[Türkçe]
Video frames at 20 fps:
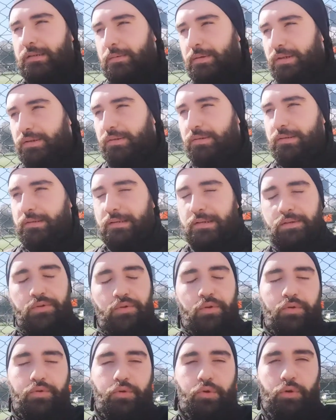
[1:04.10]
işe başladığınız için
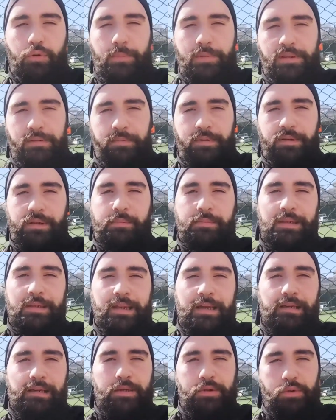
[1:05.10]
çok sorun olmaz ama tabii
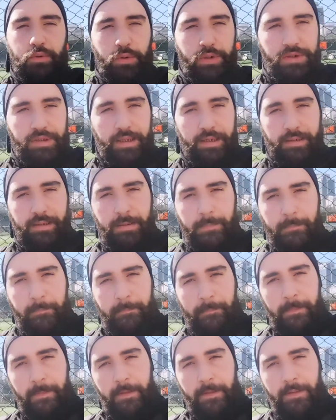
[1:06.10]
ilerleyen süreçlerde
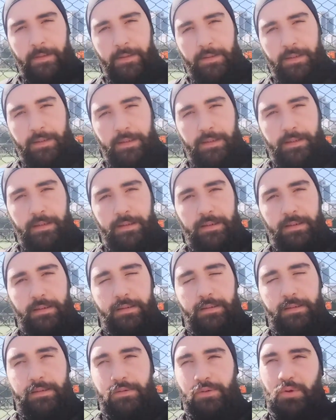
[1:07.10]
e,
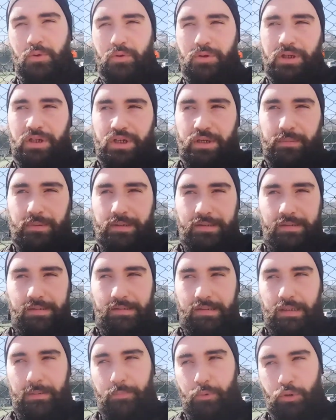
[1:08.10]
sorun
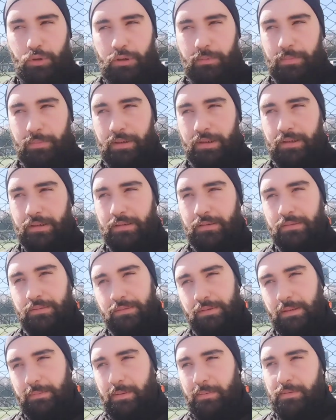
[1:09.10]
yaşayabilirsiniz. Raporlama
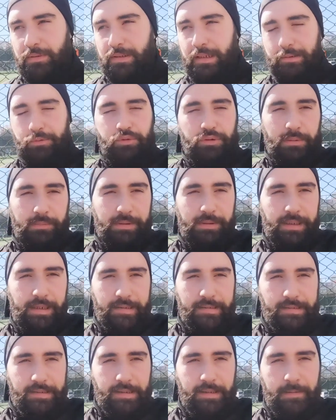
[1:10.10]
yapabilirler, tutabilirler
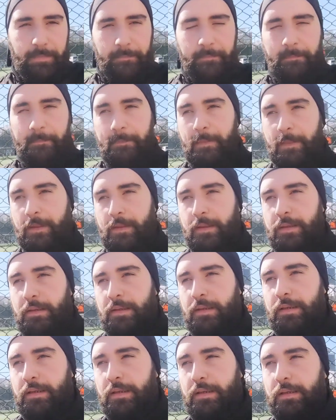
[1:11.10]
sizi.
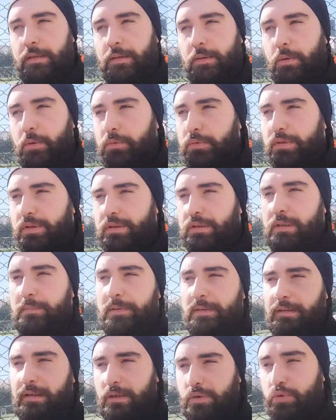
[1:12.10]
E, onun dışında
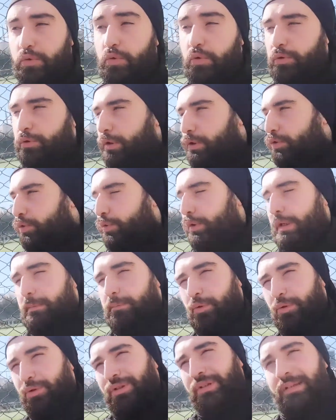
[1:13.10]
mesela şu konu da çok
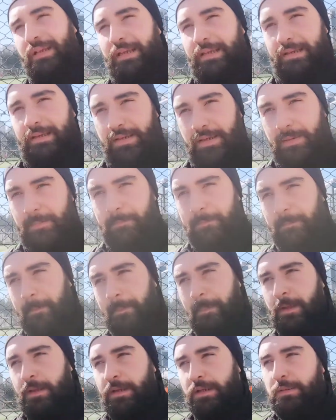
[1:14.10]
önemli. Ona da değineceğim.
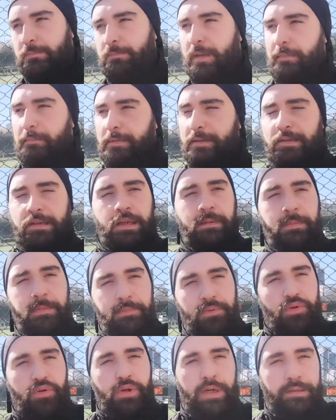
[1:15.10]
Şimdi ben mesela bir
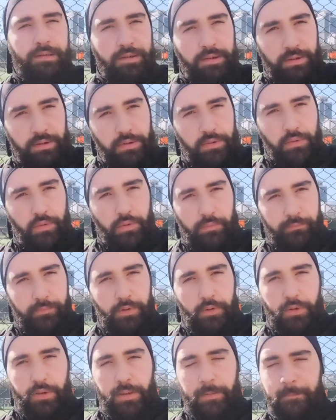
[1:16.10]
buçuk aydır çalışıyorum
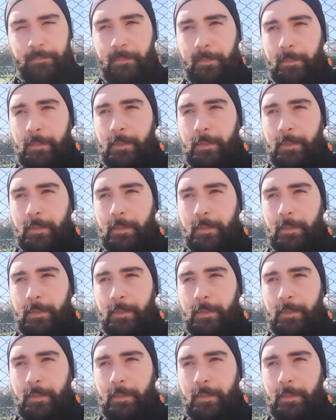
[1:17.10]
Vigo'da.